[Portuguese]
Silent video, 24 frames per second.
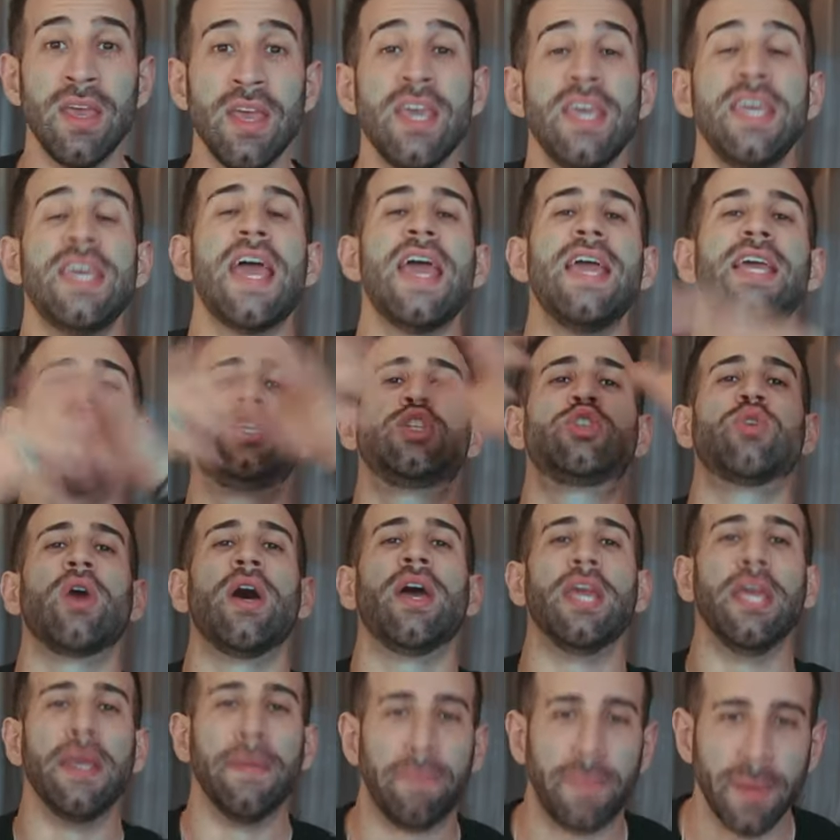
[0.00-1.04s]
E é isso
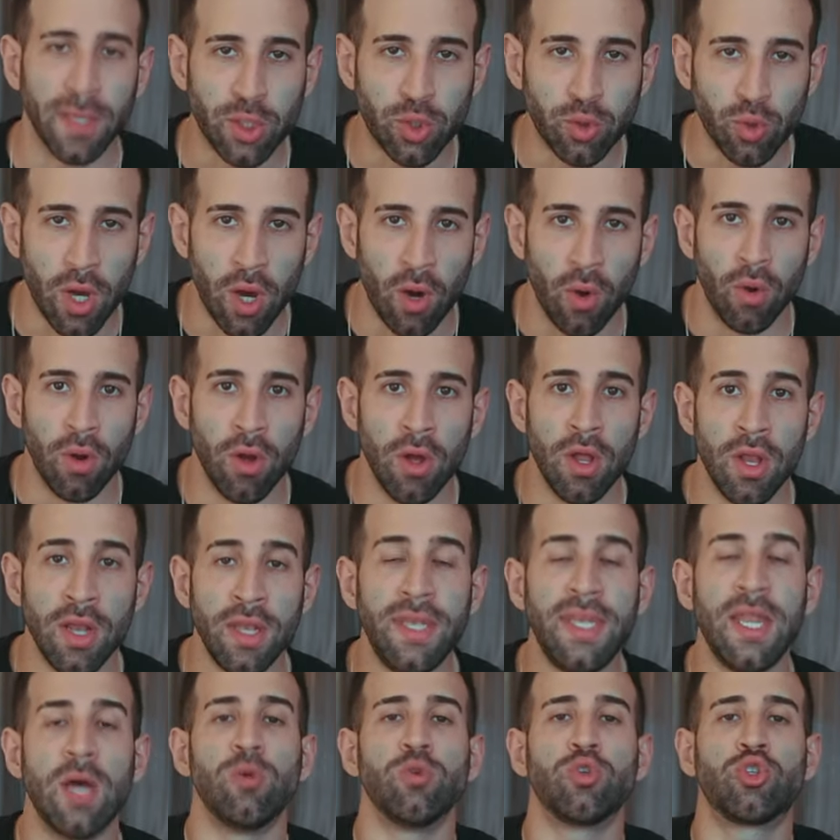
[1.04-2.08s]
aí, pessoal.
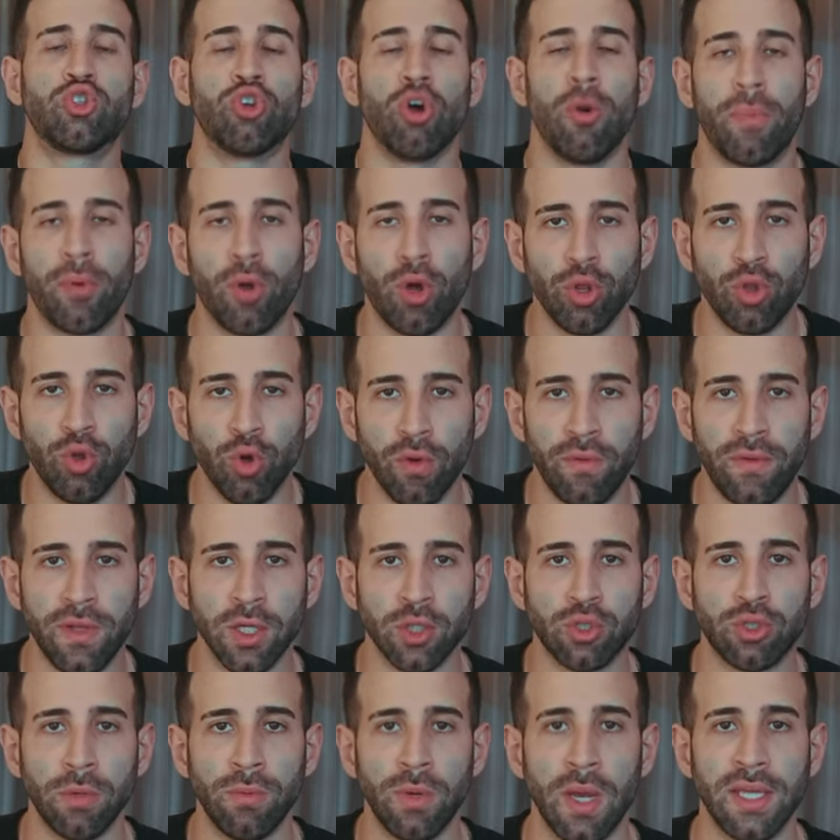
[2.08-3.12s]
Não sobrou dúvida
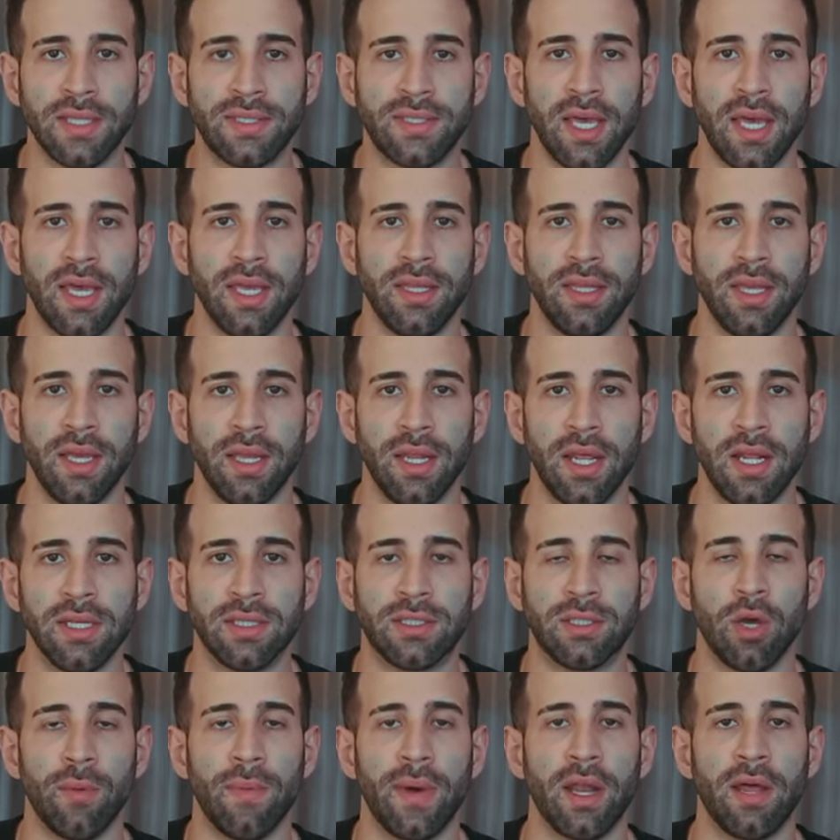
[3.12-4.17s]
sobre o SRD, né? Eles
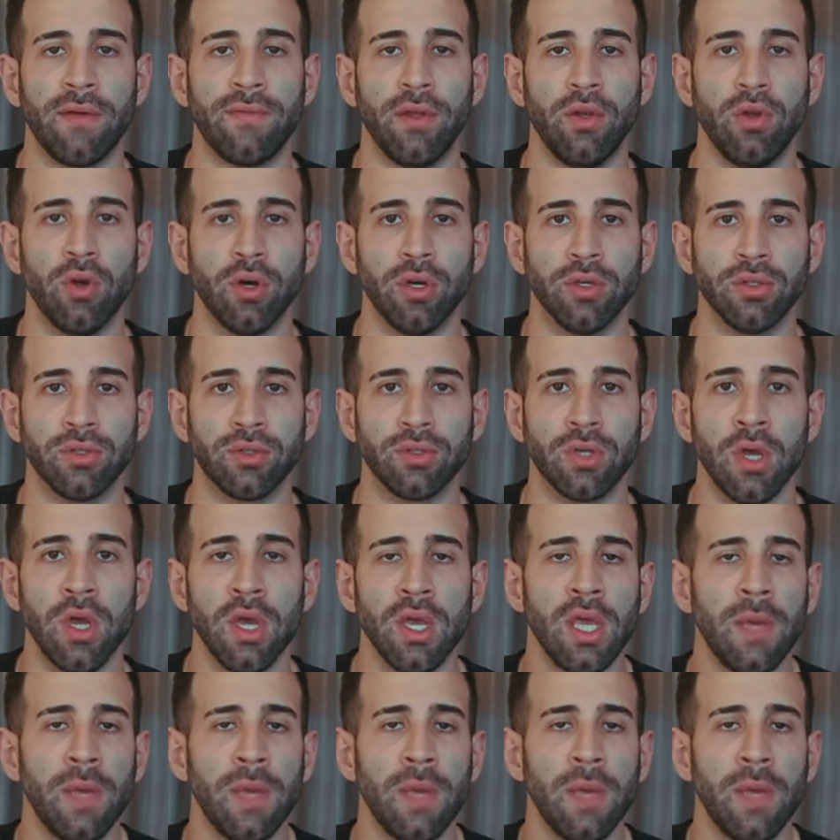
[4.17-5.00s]
são maravilhosos.